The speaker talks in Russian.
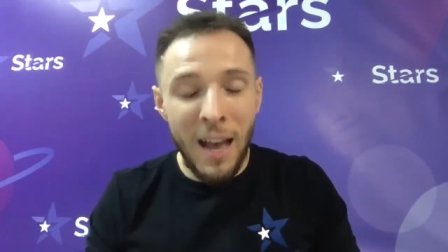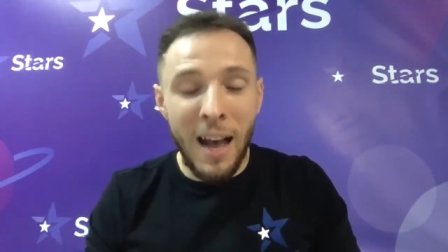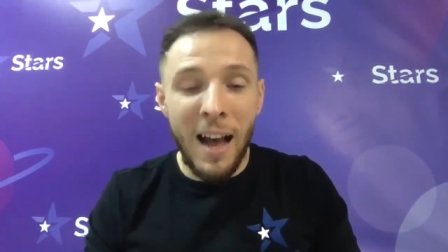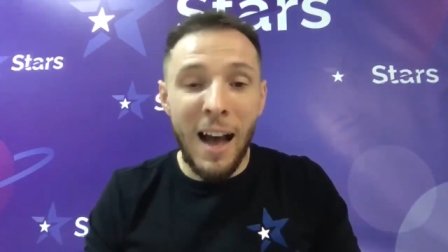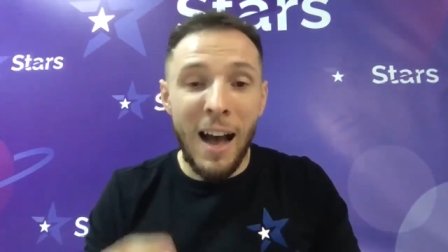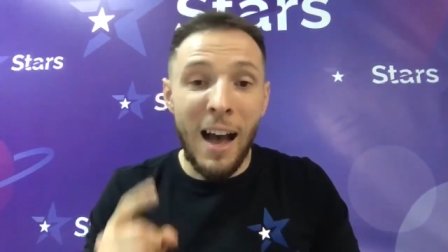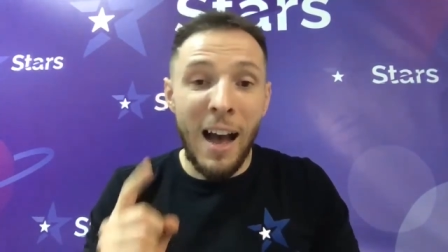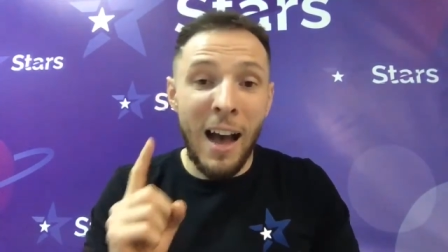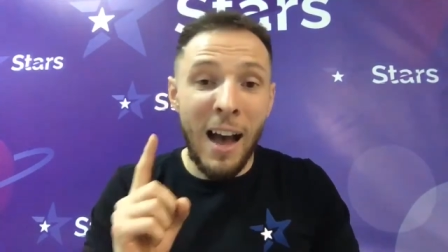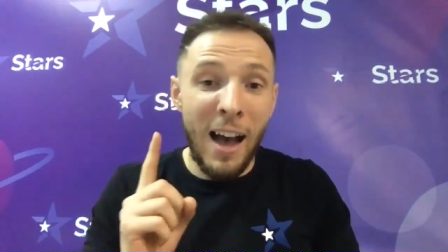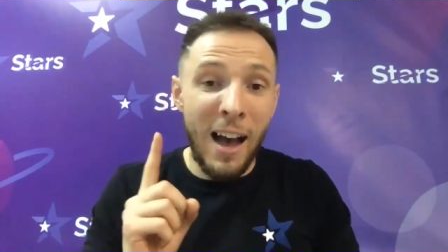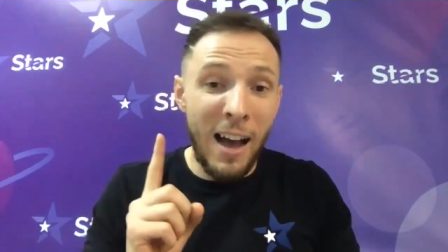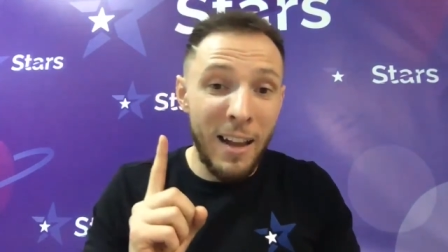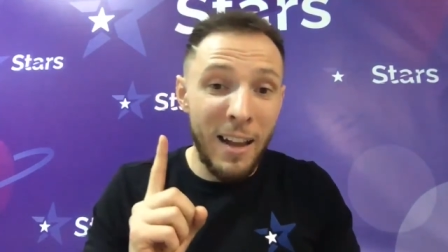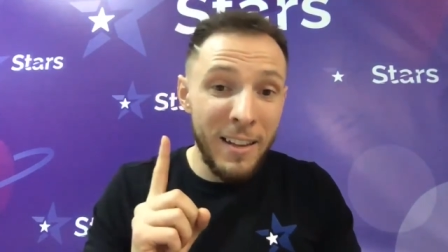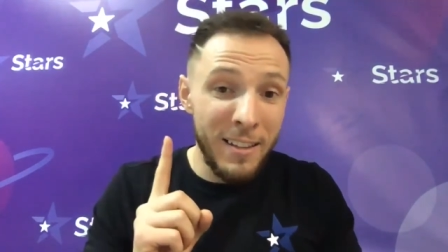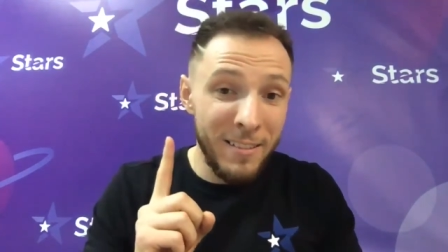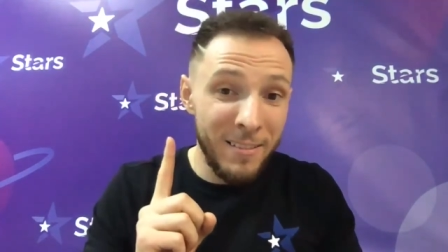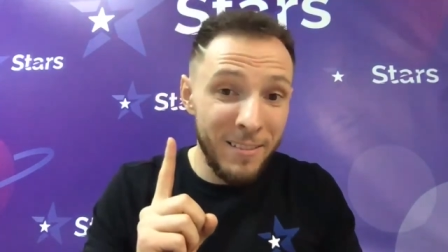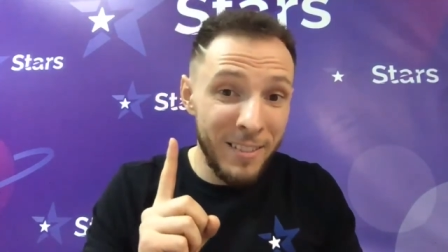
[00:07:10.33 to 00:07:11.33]
А
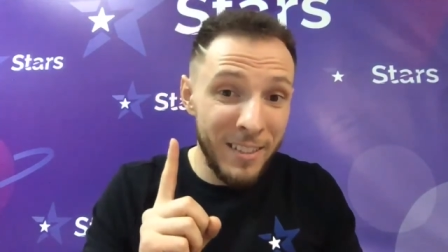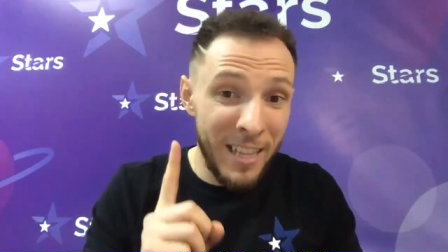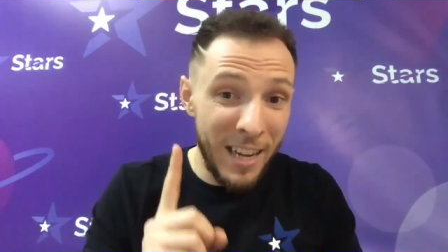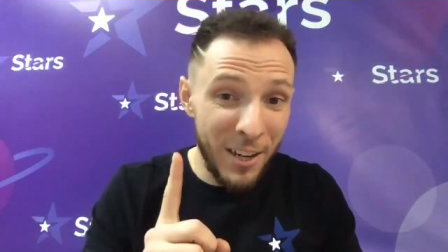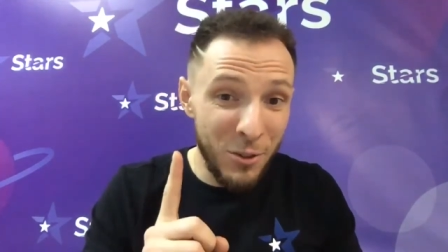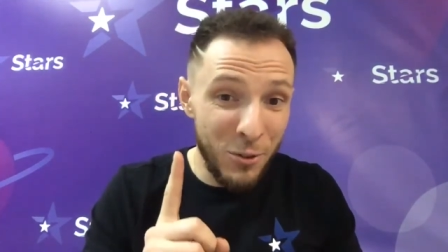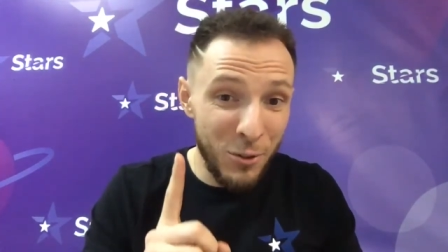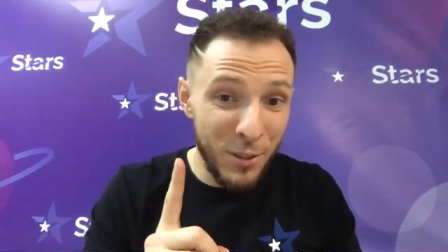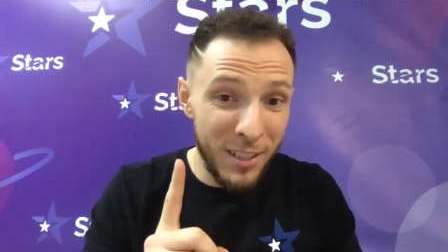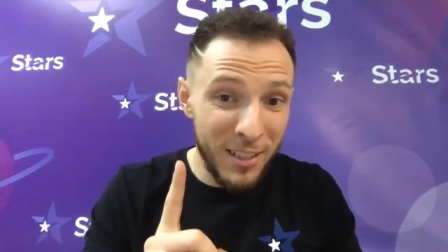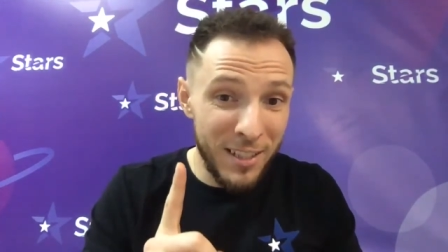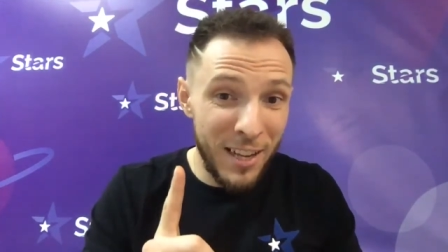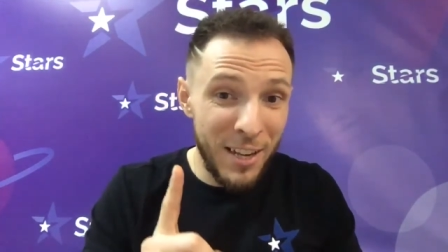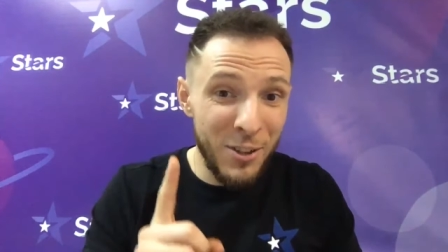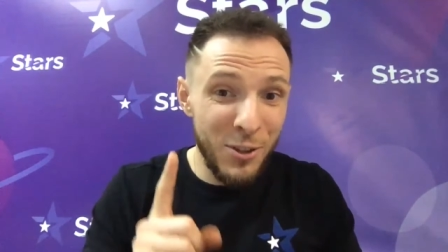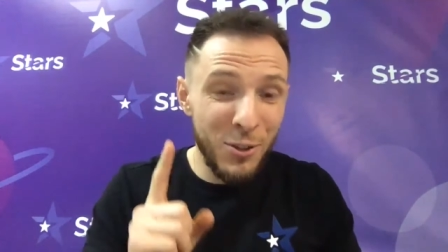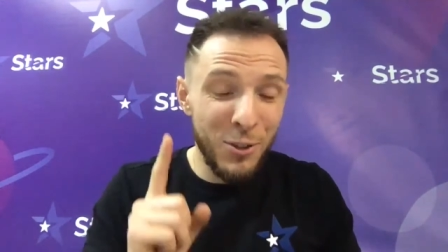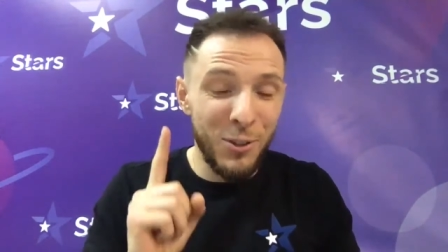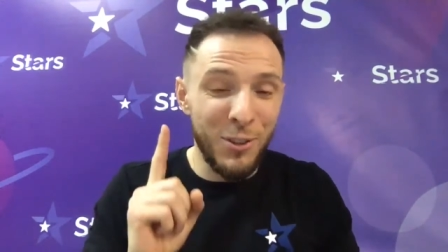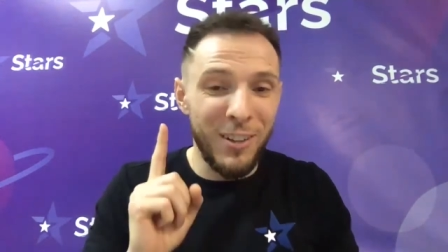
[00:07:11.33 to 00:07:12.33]
я хочу сказать,
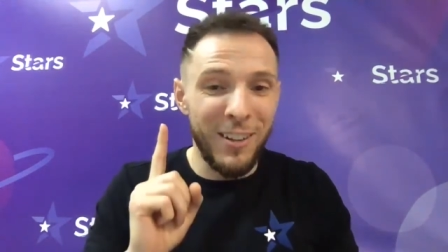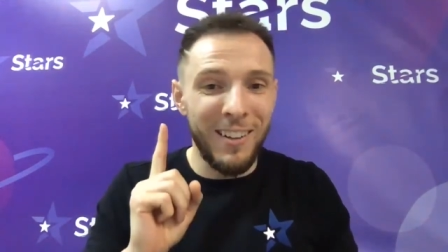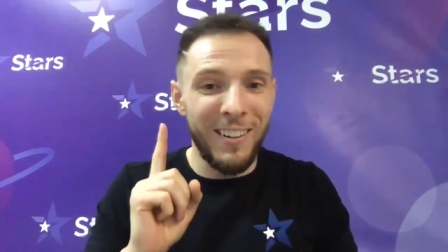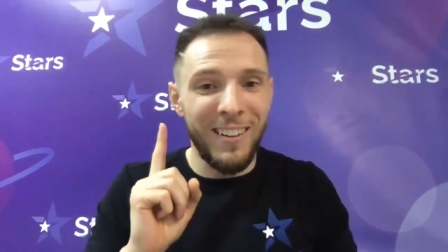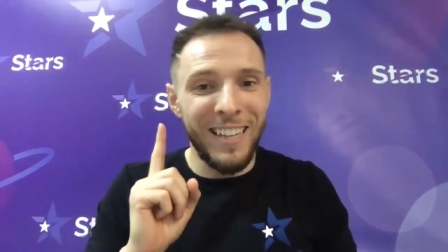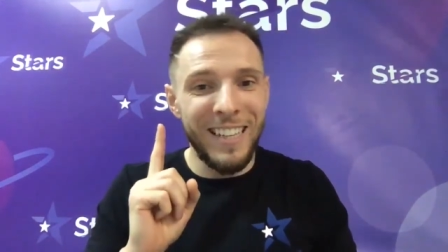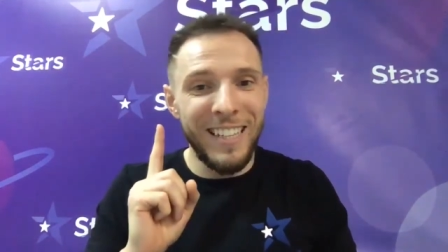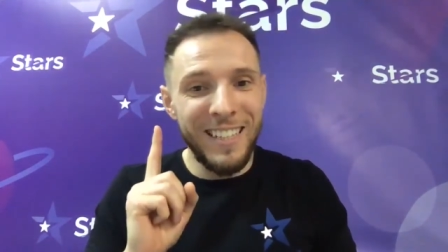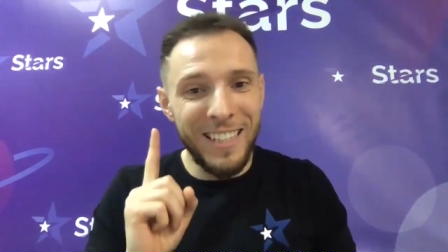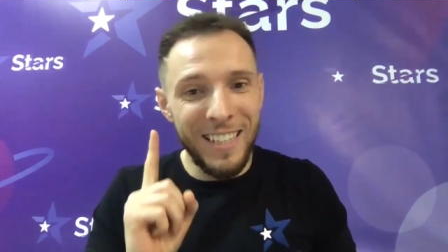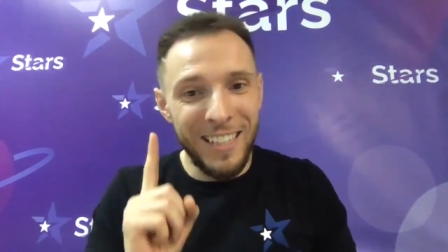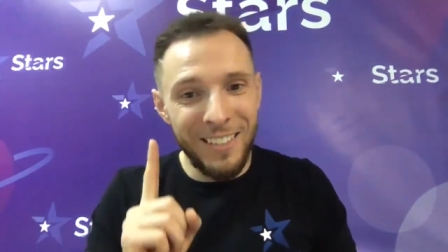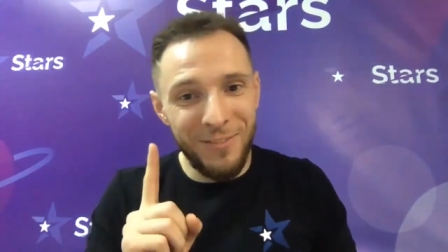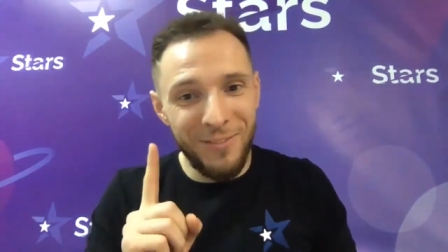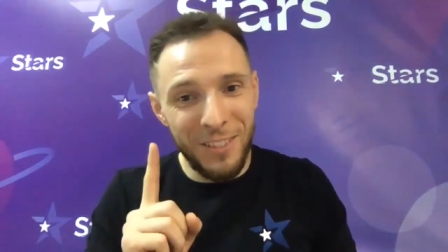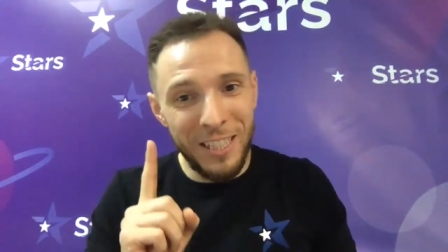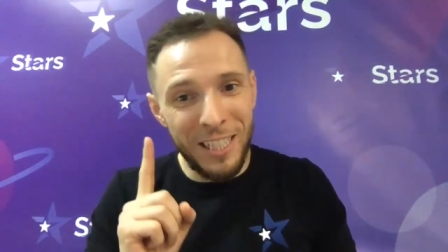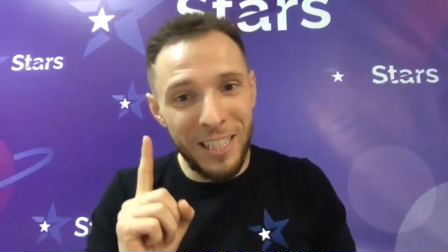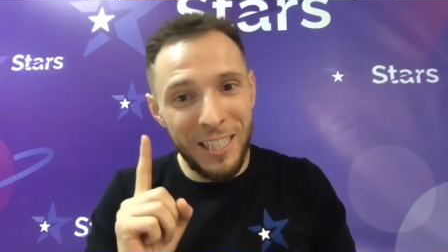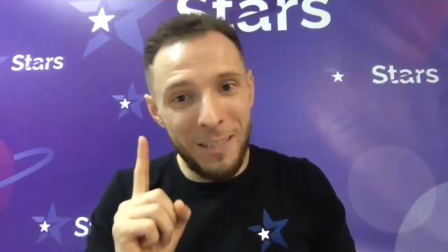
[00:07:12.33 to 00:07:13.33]
что интер- в
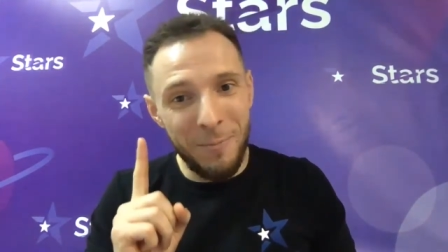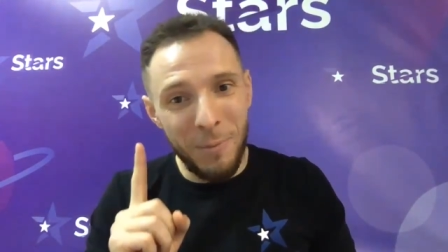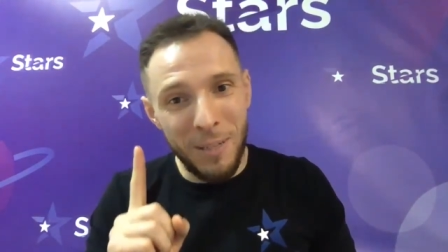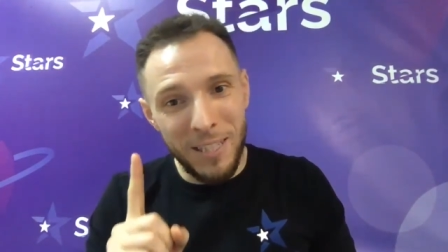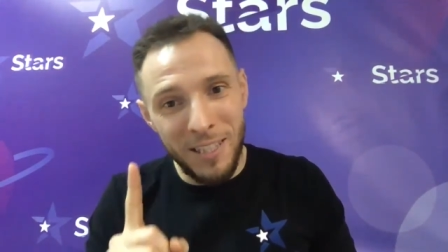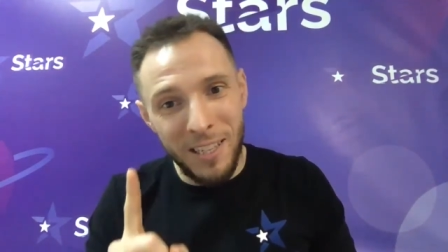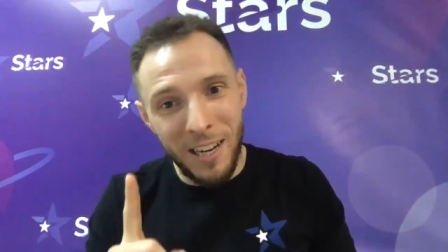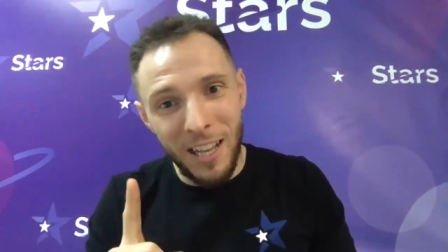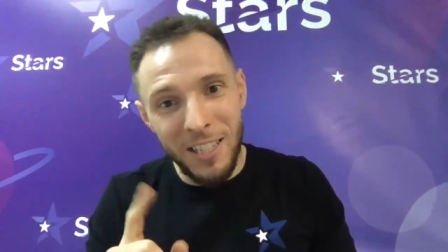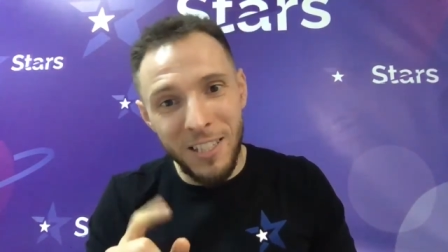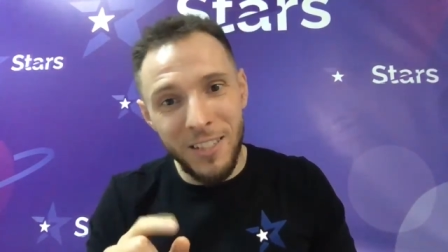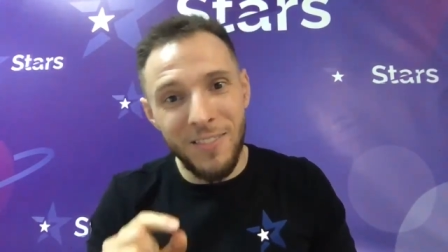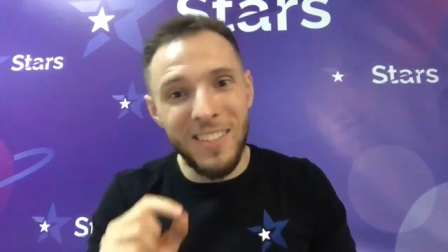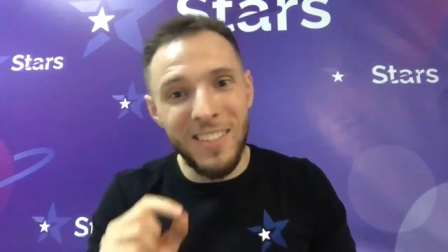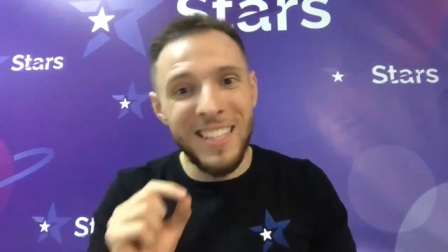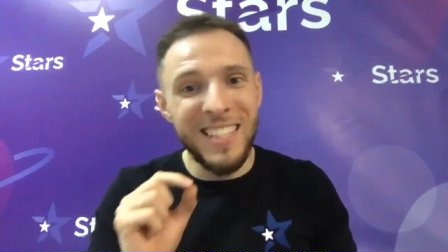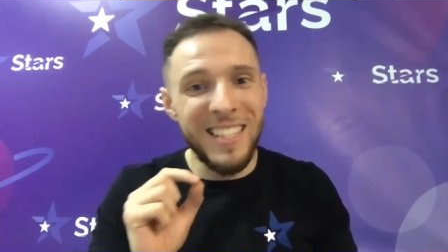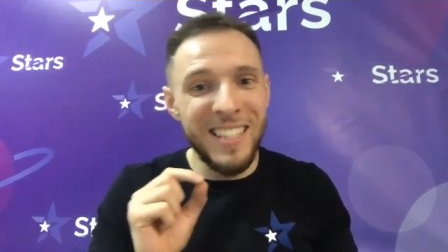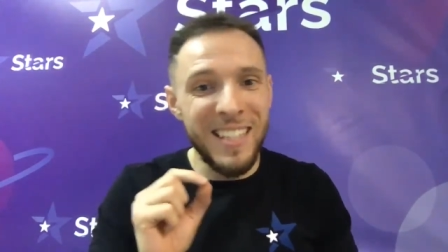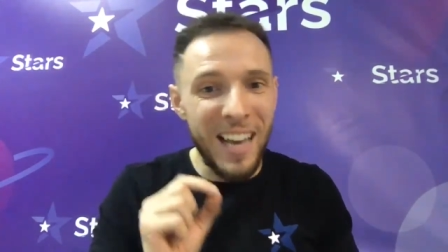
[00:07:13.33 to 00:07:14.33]
интернет-пространстве
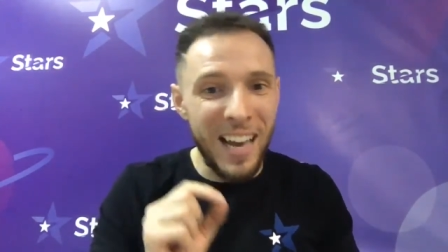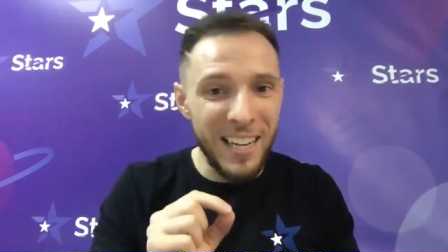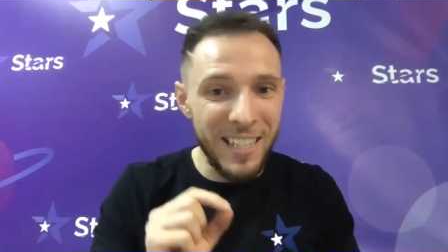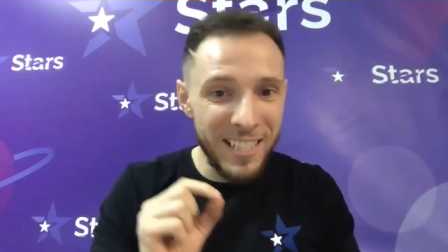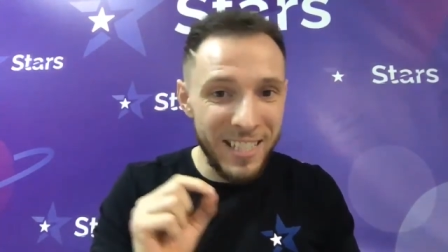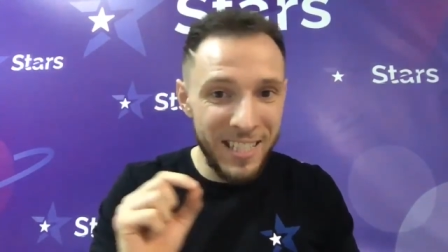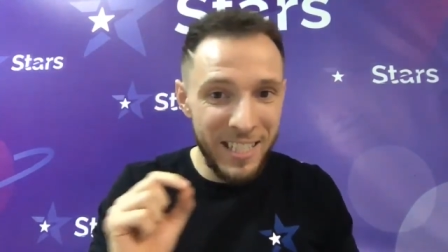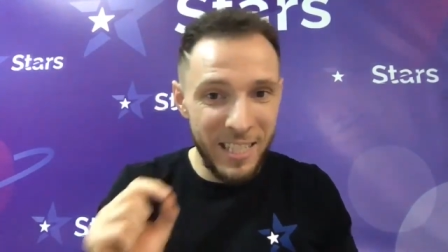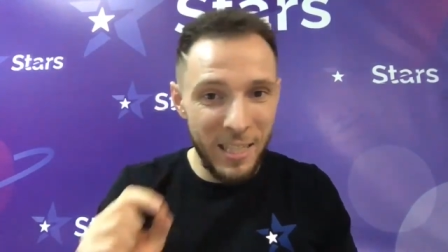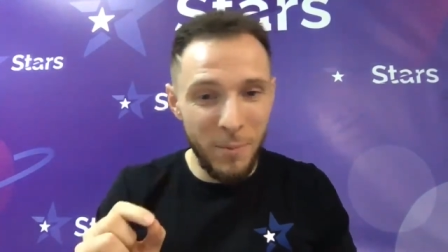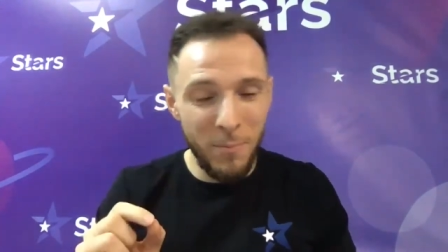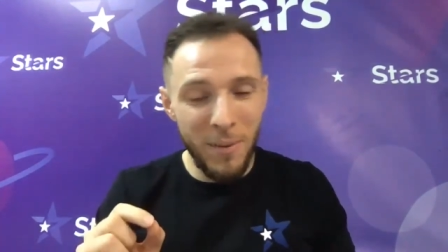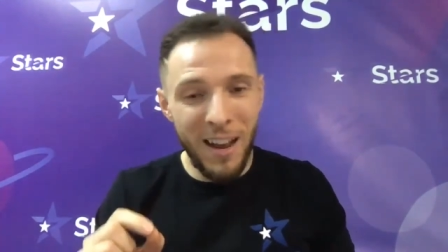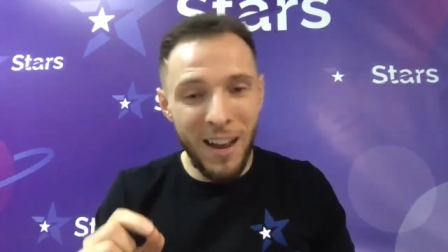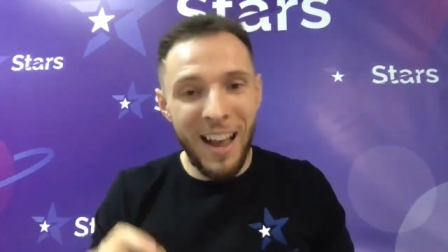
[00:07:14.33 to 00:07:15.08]
Stars Team –